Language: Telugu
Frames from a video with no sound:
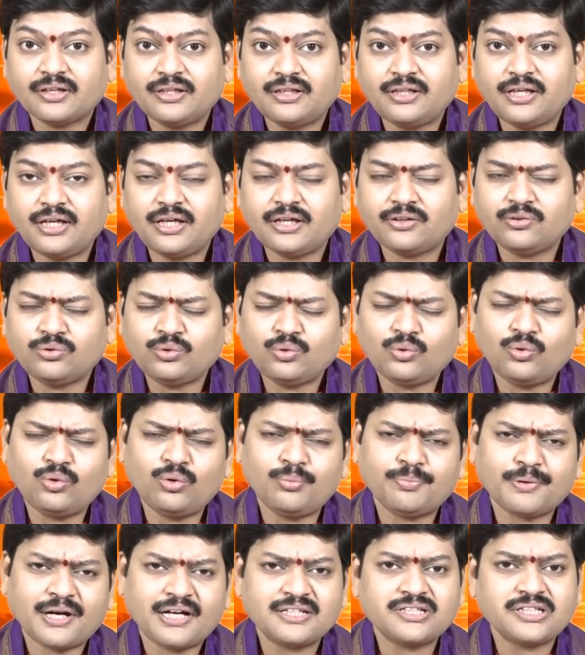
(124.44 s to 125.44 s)
ఇది ఎంతో
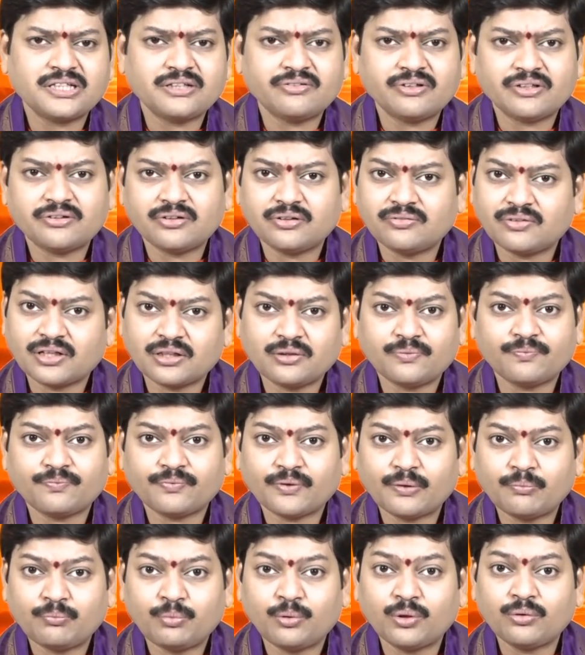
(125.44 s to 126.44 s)
ప్రాచీనమైనటువంటి వ్రతం
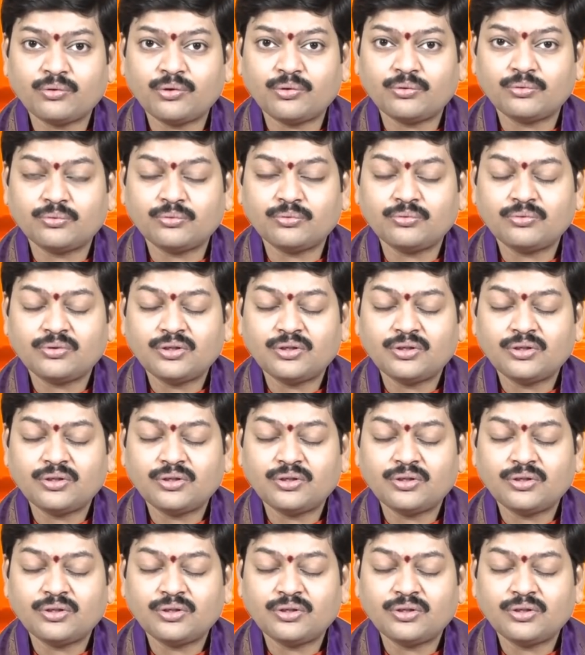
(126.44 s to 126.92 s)
పూర్వం